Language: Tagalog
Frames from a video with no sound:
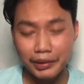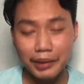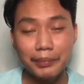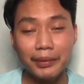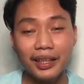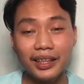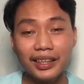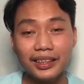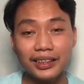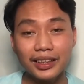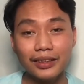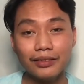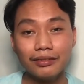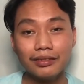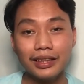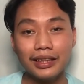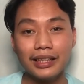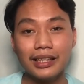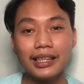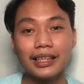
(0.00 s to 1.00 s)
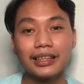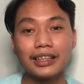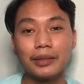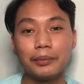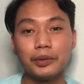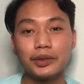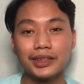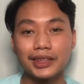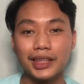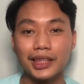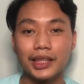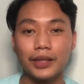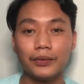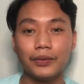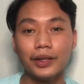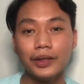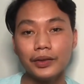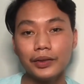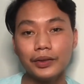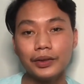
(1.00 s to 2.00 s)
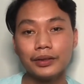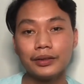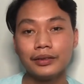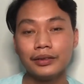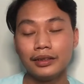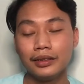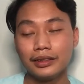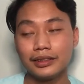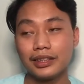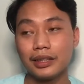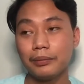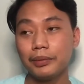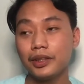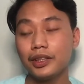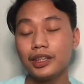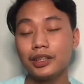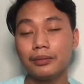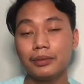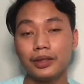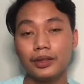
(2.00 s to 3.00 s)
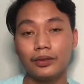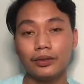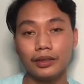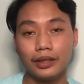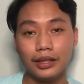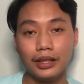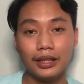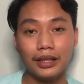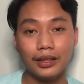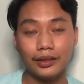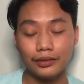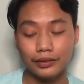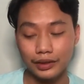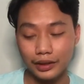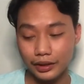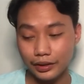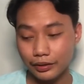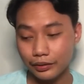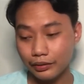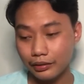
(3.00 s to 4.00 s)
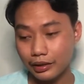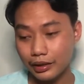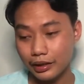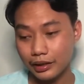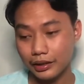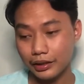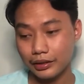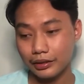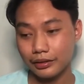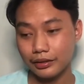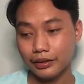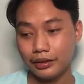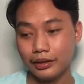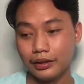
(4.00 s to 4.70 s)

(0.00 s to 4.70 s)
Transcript: may mga nagtanong na ilan kamusta na daw ako sabi ko naman okay lang ako dito kahit